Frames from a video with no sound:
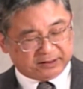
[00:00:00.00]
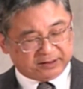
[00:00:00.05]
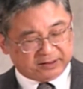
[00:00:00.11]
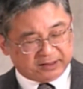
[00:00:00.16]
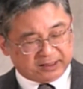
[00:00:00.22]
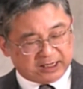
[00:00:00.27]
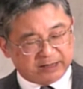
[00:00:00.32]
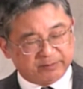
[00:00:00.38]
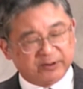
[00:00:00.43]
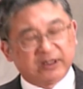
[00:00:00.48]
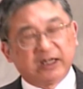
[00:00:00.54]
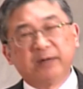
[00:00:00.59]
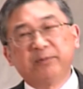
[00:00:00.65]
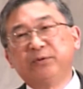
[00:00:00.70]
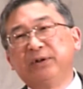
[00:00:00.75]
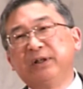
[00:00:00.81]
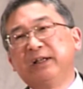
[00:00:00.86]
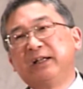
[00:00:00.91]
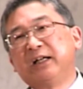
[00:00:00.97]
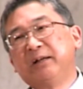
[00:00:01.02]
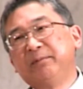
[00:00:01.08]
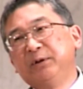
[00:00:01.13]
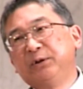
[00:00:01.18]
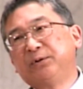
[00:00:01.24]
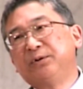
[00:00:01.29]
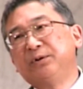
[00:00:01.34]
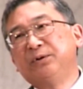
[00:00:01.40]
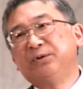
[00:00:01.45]
アブラハムの選
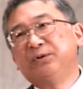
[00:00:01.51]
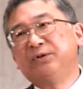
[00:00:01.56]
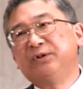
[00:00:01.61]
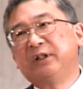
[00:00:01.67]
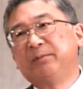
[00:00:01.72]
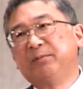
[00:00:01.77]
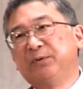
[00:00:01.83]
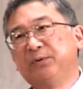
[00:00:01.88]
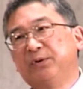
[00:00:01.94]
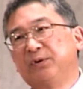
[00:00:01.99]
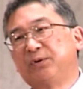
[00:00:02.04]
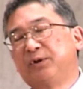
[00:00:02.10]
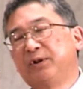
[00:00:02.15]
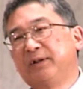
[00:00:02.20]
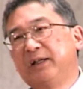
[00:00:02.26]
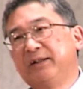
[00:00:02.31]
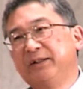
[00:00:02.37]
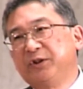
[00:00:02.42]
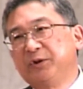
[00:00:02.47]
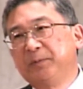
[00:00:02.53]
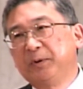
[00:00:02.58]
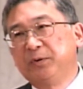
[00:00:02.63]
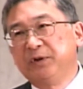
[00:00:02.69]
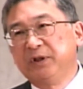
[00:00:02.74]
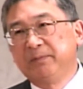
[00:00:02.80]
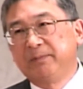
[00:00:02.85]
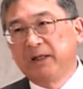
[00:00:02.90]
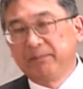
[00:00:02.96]
びというふうなものこれはレジュメ
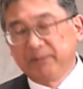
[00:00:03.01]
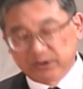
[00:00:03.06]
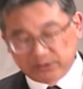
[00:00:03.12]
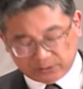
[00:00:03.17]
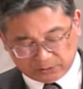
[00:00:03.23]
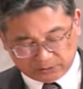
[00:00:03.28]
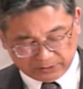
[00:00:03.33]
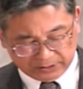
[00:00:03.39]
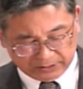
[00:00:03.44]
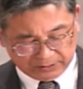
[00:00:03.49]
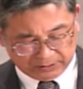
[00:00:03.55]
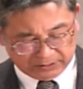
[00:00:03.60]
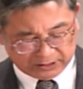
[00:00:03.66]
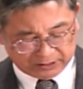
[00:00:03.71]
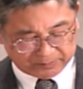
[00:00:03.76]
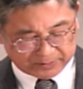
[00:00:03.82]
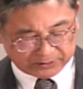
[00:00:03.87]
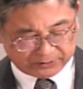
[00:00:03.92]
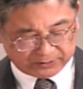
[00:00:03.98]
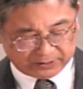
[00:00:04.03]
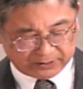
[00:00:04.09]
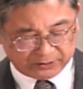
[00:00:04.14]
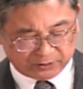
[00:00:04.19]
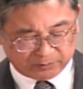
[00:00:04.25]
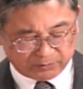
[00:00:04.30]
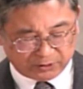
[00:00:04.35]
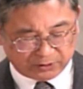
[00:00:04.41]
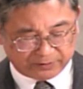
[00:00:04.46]
の2番目の方に行きますけれ
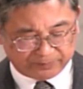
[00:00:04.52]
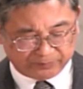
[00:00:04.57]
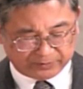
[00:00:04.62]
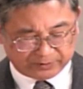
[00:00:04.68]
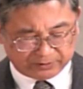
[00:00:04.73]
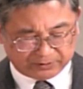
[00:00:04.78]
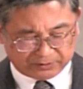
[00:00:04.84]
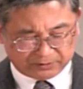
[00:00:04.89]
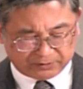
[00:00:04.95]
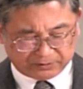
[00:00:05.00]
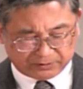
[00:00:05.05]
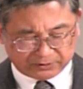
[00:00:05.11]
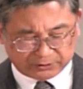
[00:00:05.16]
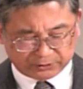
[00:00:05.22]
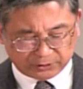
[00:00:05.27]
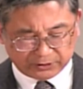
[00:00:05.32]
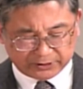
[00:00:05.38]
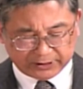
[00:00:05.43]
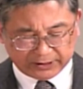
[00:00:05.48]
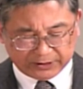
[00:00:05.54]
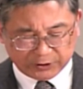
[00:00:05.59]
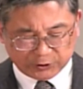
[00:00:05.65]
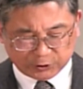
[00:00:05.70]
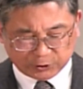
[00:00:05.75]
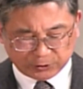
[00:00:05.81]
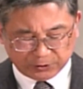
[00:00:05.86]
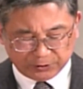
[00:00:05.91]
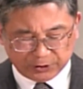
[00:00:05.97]
ども創世紀
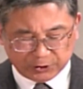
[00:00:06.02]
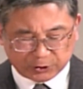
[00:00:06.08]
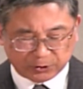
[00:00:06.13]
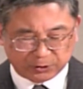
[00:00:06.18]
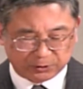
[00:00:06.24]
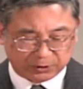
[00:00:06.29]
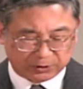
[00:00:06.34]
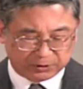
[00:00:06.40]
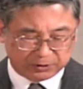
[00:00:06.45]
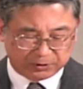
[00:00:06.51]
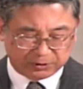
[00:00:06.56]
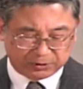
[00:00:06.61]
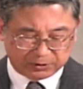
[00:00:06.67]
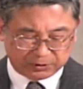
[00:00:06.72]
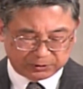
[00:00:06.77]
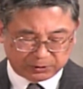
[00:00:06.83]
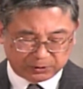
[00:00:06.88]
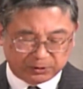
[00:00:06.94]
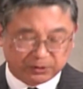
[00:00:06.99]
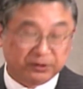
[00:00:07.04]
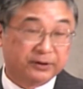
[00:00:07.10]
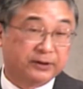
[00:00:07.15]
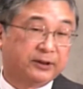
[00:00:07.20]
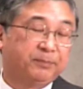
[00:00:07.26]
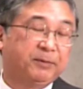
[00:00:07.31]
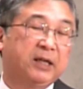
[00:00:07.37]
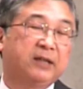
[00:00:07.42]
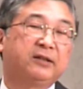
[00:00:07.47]
12章のところで
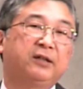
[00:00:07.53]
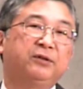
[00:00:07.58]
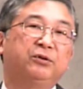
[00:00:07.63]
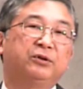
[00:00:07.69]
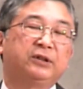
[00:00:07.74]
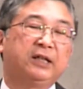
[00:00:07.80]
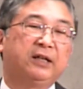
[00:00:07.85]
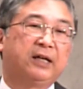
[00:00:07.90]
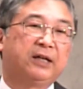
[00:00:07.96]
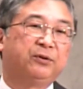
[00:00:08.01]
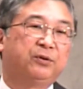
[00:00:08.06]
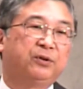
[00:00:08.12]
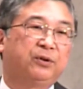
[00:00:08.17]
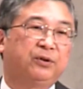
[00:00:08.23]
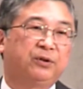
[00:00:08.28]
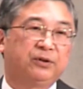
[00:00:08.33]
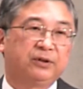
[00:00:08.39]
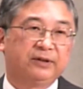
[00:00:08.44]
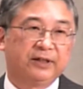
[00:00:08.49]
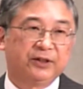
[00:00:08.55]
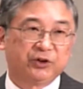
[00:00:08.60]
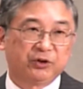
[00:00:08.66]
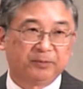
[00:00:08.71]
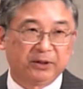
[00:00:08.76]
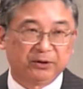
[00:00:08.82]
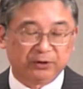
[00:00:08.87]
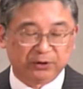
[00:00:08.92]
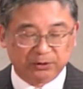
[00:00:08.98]
す皆さんのせあの
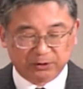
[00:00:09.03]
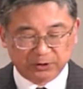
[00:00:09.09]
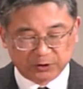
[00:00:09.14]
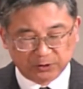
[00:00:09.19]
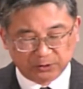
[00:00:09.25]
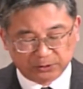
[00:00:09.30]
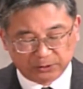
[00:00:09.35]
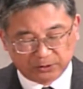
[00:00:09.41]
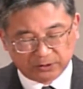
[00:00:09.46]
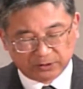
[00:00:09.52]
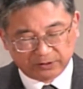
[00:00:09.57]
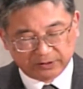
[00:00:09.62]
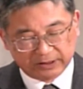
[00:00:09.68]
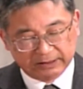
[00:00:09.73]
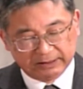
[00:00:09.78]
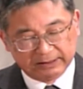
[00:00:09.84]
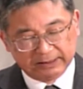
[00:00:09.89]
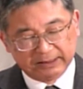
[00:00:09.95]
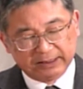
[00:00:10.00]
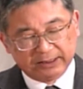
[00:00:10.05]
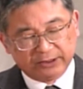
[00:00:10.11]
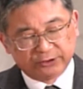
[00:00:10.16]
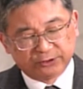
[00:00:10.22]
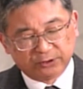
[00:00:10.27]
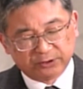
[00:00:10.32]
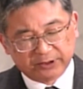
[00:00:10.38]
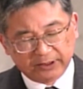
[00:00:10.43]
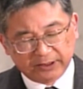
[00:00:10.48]
レジュメの表紙のところに
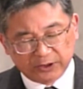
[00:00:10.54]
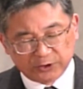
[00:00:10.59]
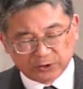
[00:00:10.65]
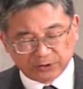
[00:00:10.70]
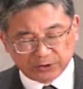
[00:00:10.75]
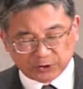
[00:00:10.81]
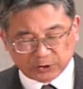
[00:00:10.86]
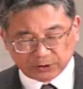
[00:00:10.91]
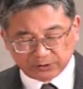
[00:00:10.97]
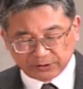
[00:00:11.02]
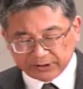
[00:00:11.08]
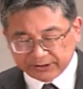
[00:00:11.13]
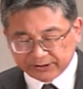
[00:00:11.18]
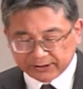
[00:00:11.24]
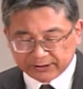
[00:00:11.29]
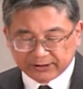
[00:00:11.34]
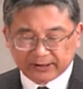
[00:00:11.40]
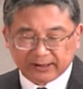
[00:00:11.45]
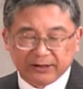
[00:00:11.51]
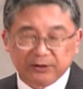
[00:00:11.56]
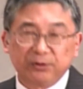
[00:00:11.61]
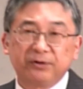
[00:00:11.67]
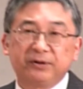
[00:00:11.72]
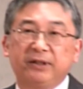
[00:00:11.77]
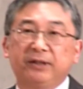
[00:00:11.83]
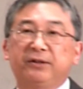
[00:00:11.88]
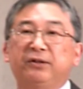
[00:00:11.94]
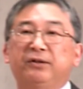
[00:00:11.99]
創世紀12章の1節から4
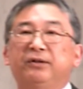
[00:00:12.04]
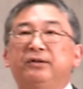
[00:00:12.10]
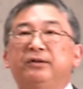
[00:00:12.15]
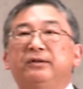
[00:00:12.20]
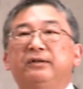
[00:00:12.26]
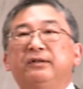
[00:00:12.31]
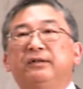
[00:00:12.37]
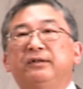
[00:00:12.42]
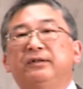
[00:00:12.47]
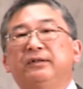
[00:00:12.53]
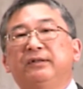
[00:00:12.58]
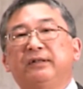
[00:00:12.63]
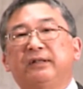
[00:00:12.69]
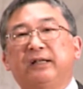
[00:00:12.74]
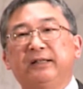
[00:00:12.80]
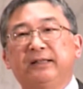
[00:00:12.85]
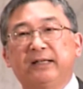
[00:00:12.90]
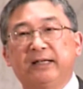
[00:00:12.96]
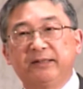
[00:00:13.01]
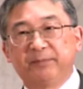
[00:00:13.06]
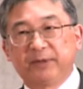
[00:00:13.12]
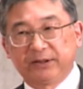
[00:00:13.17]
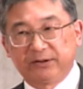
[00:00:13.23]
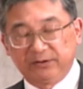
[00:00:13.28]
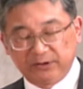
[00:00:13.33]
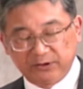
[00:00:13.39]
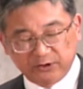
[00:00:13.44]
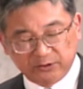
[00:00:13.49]
節書いてありま
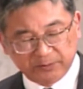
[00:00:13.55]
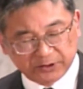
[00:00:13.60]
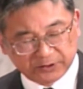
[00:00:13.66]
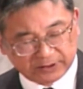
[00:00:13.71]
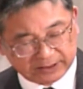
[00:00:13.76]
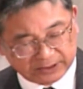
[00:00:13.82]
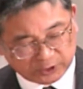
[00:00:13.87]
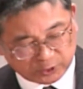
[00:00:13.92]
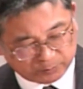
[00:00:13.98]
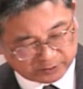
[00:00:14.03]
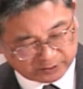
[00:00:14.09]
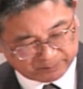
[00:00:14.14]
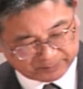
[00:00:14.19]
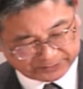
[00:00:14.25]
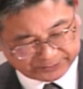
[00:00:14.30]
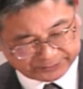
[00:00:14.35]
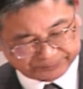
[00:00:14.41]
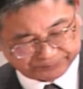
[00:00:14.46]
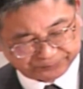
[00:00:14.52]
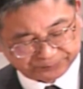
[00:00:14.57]
すのでお読みしたいと思います